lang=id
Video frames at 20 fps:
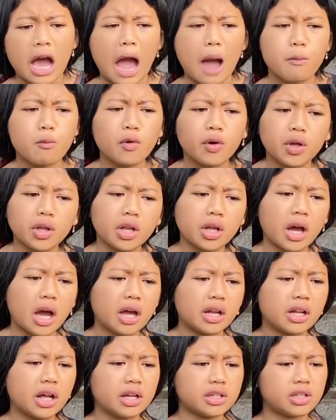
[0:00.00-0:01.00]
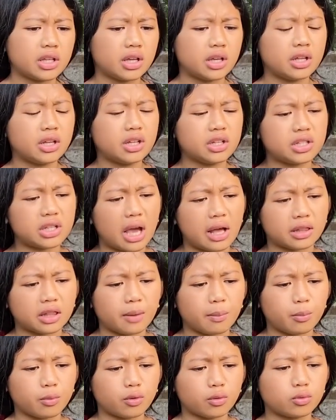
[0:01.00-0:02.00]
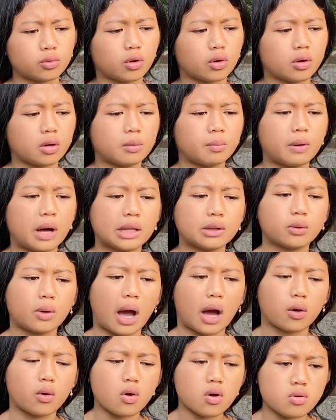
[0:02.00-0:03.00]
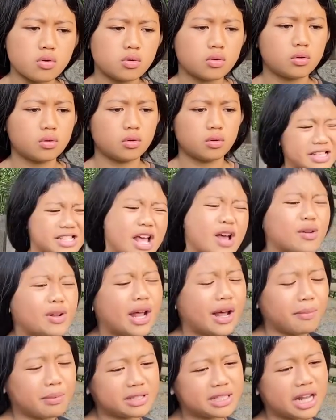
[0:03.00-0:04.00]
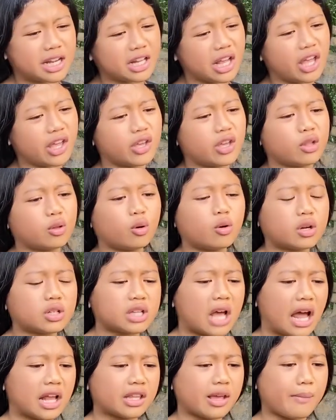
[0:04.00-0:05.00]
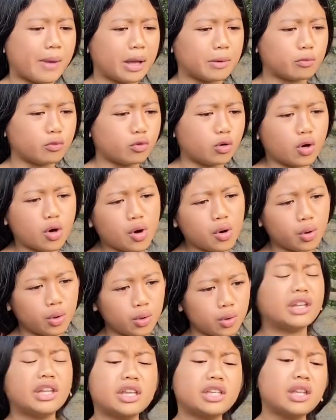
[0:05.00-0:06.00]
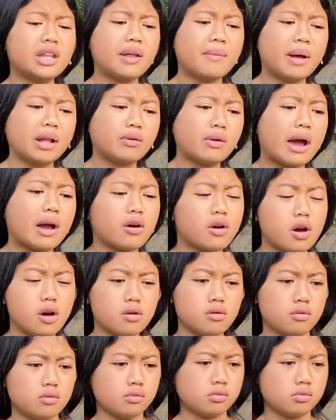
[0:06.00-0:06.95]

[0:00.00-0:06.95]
Kamu ini gak ada inisiatif untuk membantu aku? Masa udah besar kayak gitu kerjaannya main mulu? Sini sini bantu aku.